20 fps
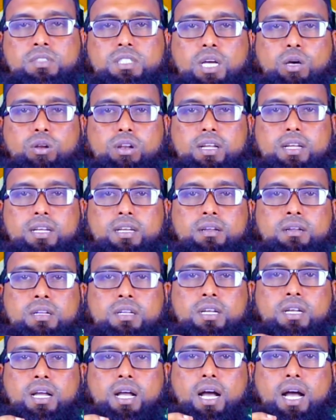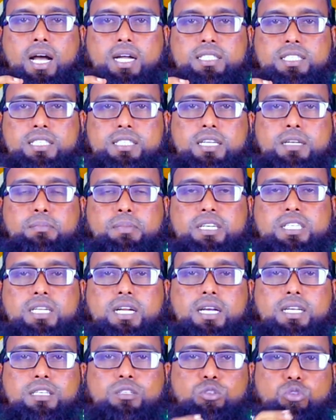তাহলে হাদিসের
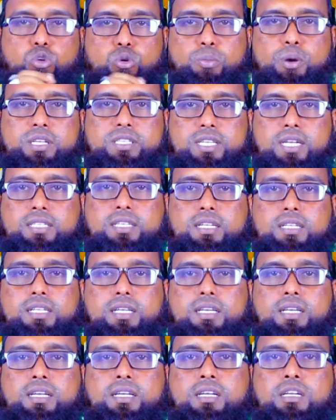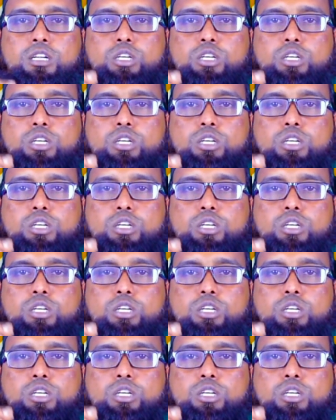বাসায় সুবে সাদিক থেকে